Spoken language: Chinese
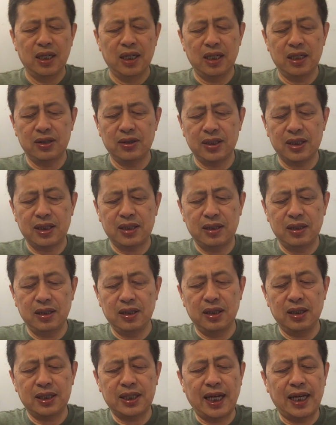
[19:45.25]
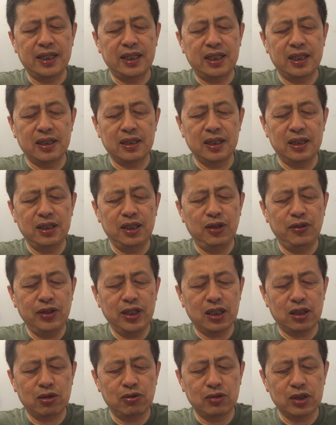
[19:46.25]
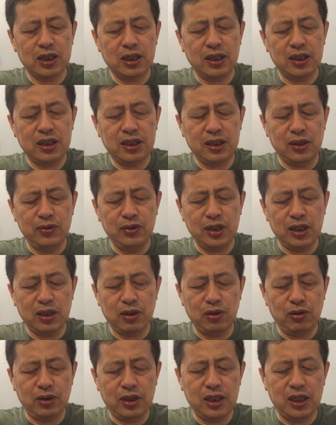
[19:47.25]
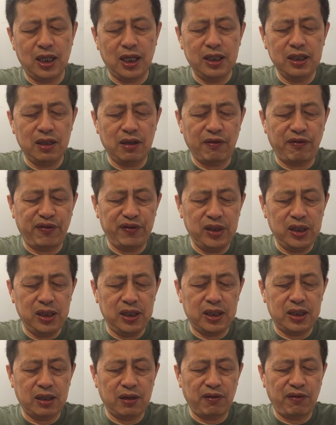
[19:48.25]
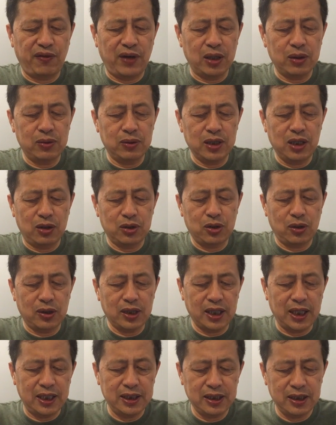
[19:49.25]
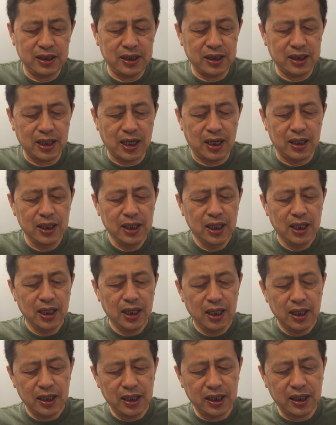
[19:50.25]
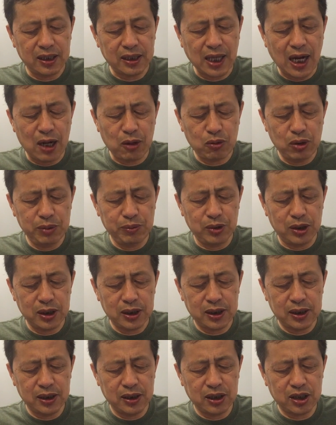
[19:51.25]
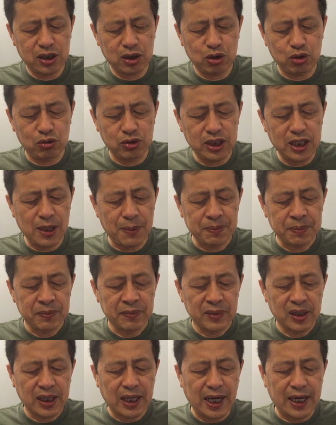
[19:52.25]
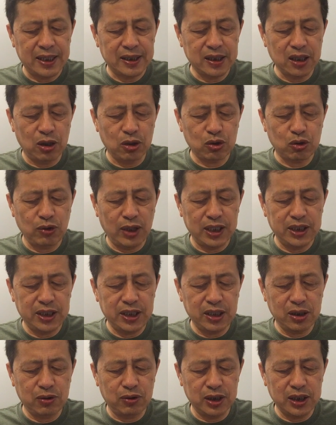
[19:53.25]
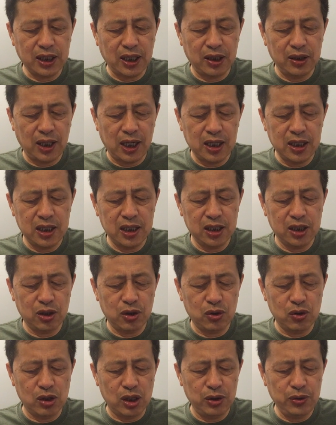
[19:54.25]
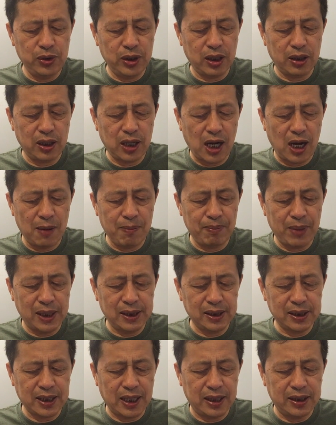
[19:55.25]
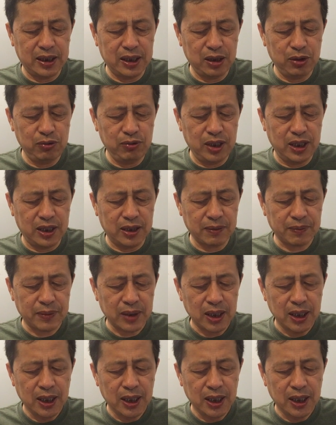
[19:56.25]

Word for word: 他说暂停的营运通知，增进了旅客应疫情防控要求，南京机场拟大规模设施重建改造，短期国际客货运航班暂停运营。